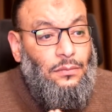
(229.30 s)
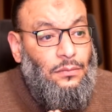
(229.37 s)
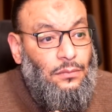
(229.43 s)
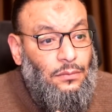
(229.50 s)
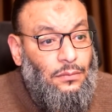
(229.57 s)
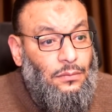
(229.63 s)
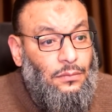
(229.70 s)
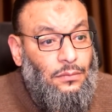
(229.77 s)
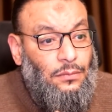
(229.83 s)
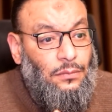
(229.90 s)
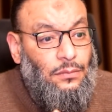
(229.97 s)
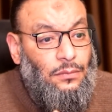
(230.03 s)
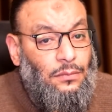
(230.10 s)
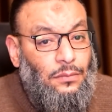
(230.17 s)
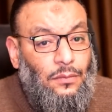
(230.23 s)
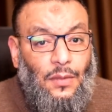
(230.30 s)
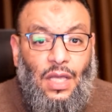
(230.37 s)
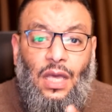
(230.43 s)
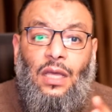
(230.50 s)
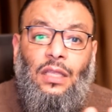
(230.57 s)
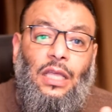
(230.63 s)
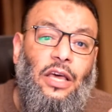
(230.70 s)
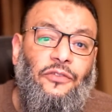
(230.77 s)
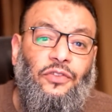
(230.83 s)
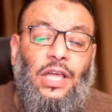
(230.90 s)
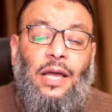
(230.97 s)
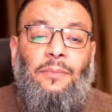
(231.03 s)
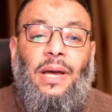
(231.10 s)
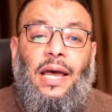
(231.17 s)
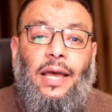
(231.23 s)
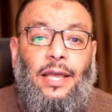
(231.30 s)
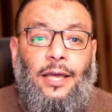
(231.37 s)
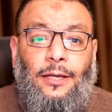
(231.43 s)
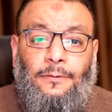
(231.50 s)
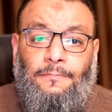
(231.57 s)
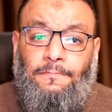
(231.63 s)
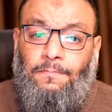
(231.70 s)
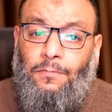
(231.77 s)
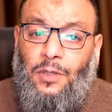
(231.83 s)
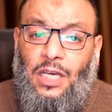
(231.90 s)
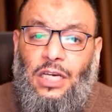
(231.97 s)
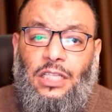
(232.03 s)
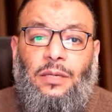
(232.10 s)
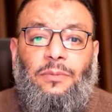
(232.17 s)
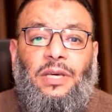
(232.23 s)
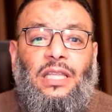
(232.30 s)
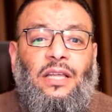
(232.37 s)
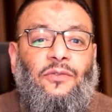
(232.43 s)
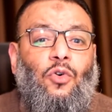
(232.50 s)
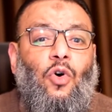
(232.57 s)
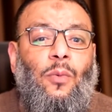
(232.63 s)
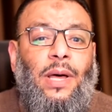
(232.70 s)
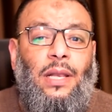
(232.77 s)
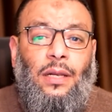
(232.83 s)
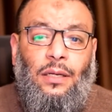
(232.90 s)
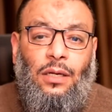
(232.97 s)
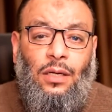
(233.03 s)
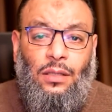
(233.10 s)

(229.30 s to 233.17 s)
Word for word: اقرا افتح معايا اكتب كده في جوجل